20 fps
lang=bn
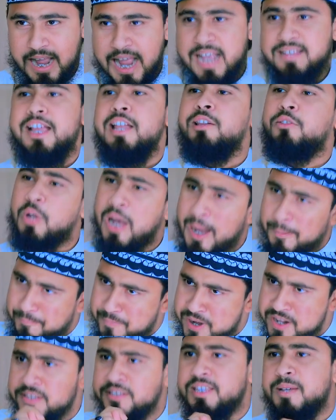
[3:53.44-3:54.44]
আজান তো
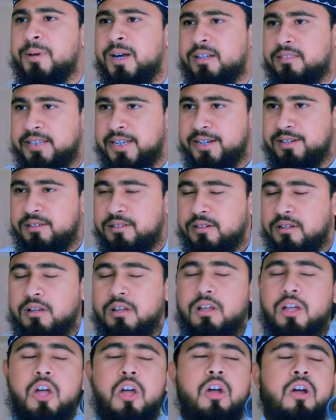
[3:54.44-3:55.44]
আপনি দিতে পারতেন
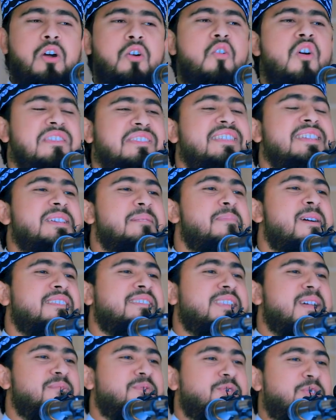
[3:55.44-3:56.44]
কই দিতে
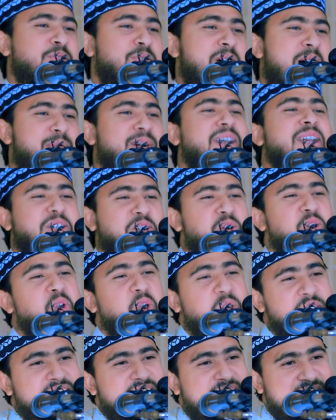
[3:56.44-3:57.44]
পারতাম তো আমার একটু
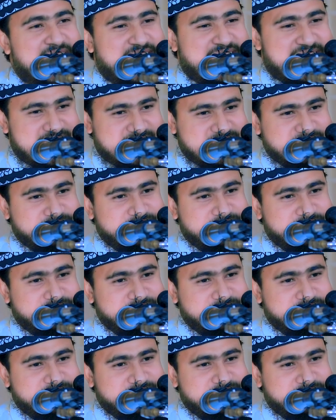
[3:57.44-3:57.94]
লজ্জা লাগে